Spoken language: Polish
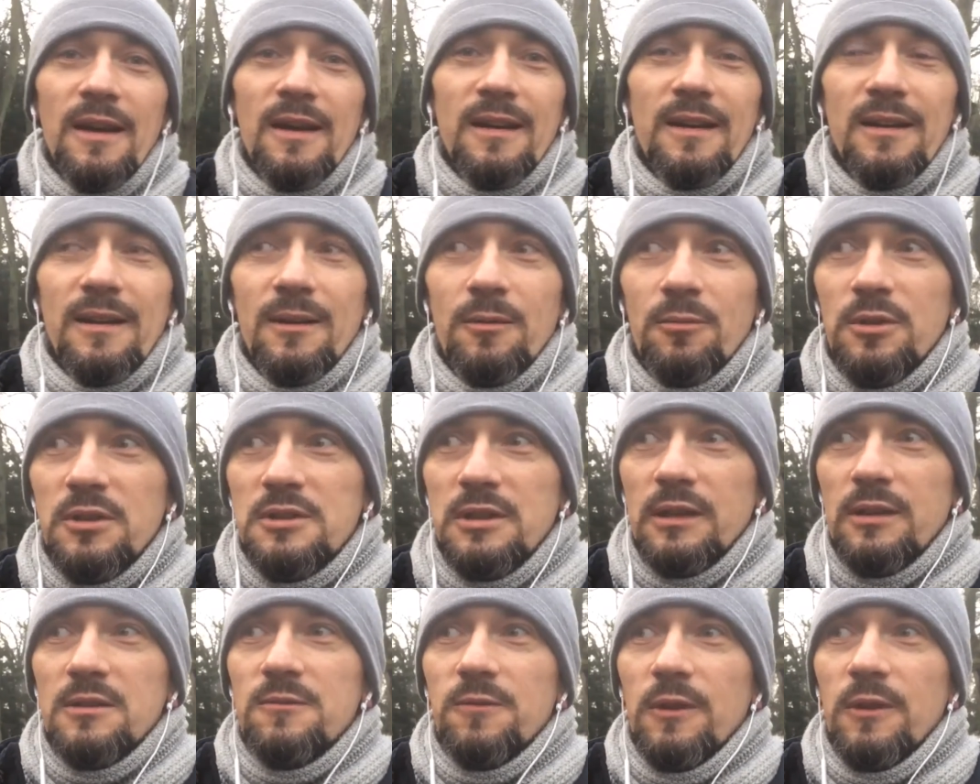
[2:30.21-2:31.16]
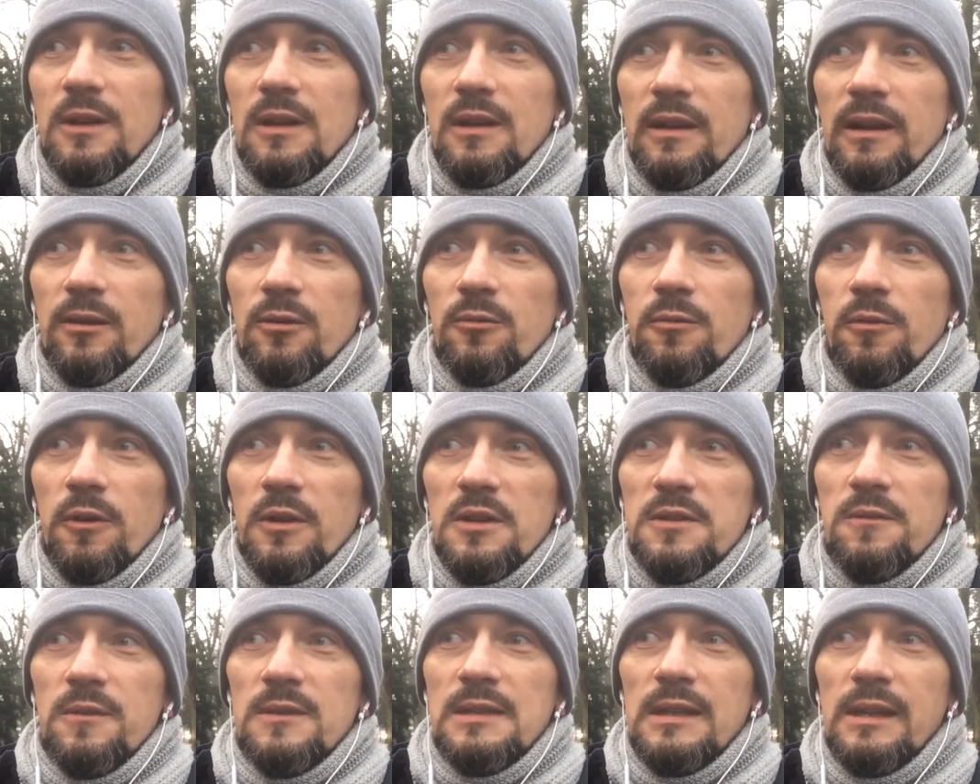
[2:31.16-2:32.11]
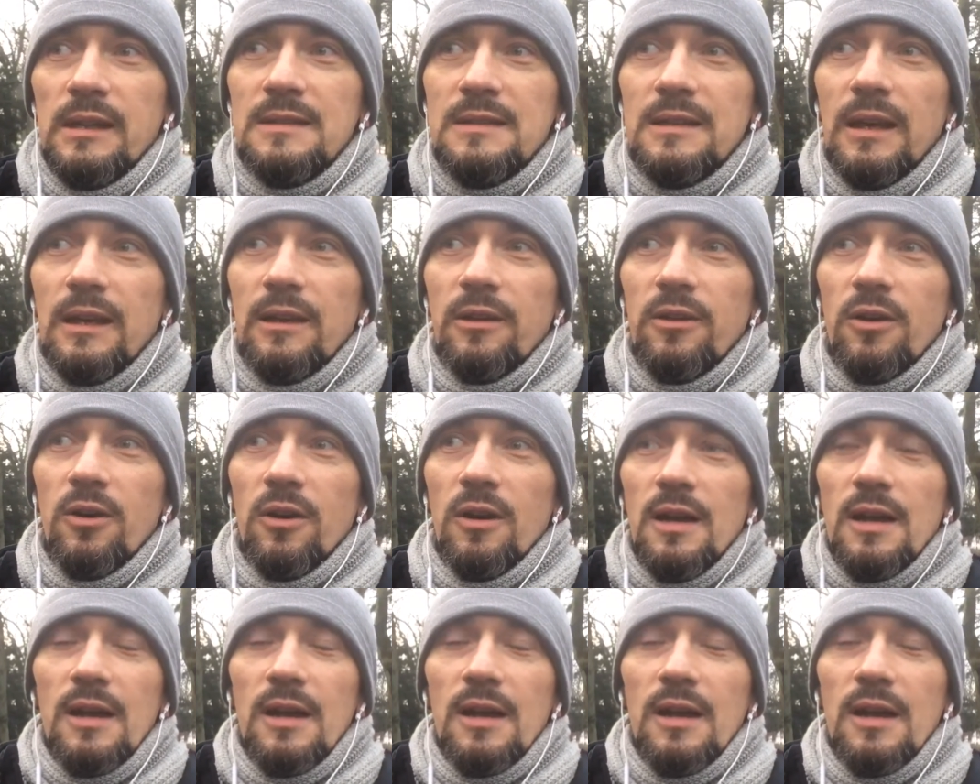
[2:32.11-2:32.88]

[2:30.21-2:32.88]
e, uderzali do swoich klientów. Rozwiązanie jest jedno,